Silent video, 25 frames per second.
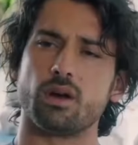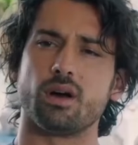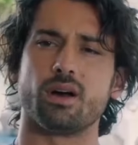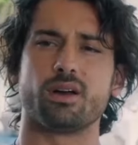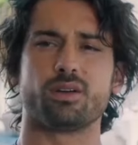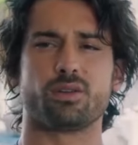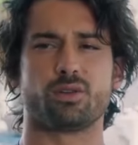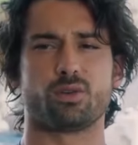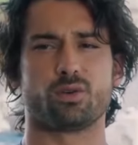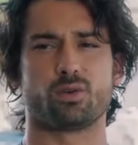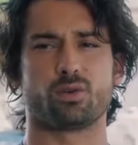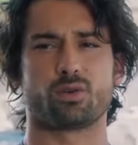
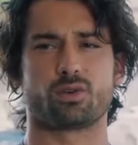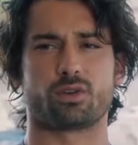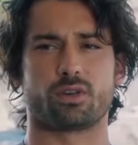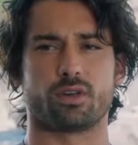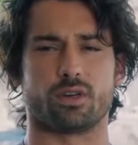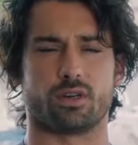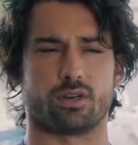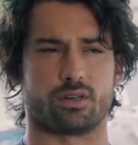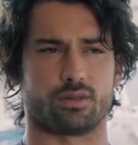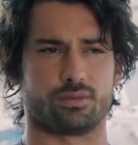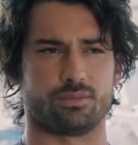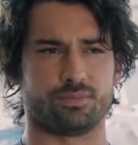Ay
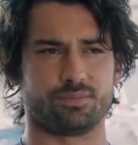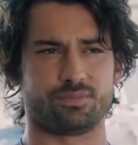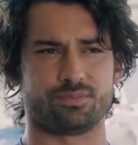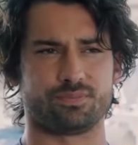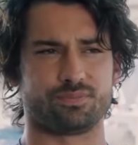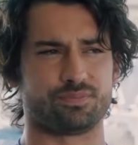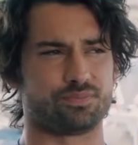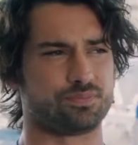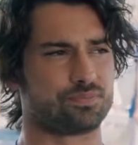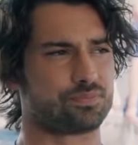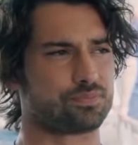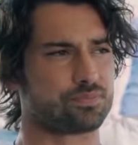yok ya.
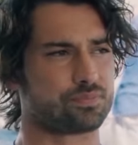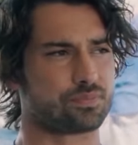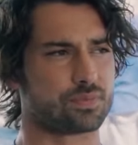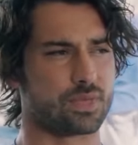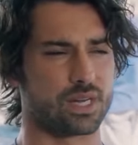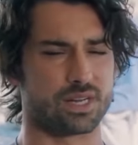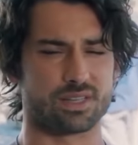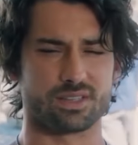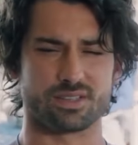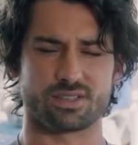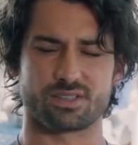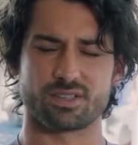
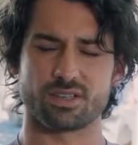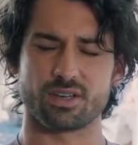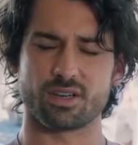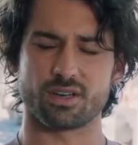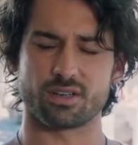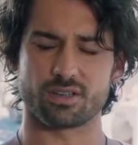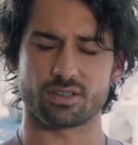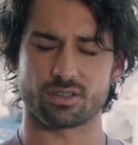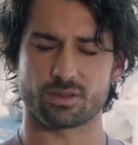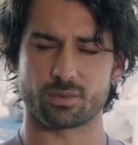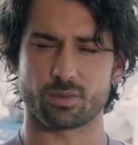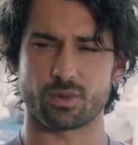Annesini
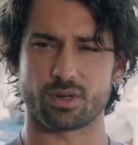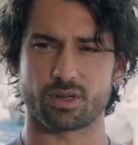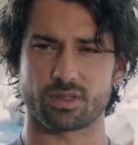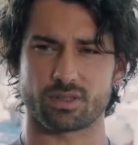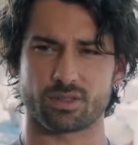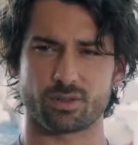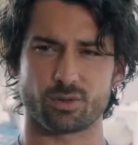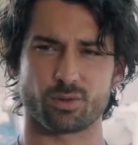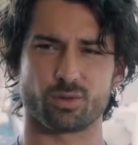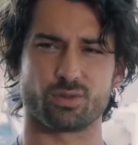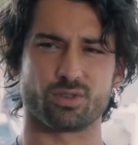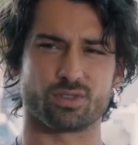yalnız
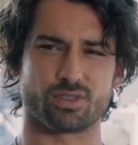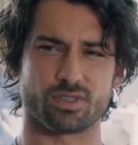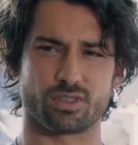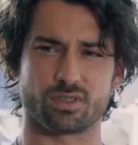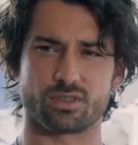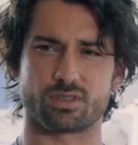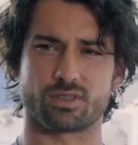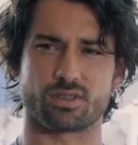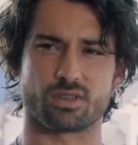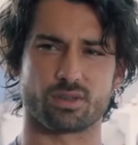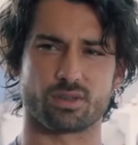bıraktı ya ona canı